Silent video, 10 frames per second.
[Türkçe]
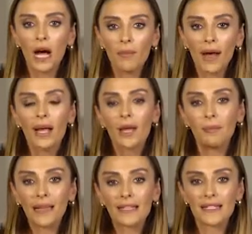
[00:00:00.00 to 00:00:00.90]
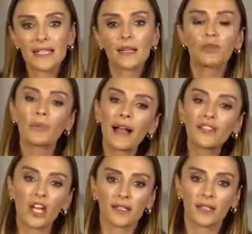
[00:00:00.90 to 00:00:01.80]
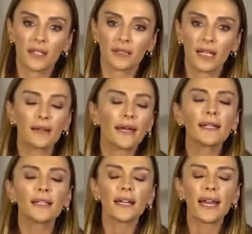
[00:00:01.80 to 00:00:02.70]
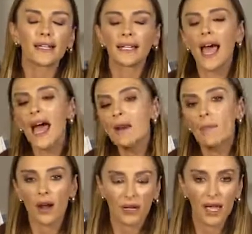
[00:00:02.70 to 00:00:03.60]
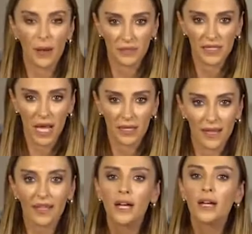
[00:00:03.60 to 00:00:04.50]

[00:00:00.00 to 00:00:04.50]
Ama belinize bu bel çantalarından renkli renkli her marka yaptı zaten.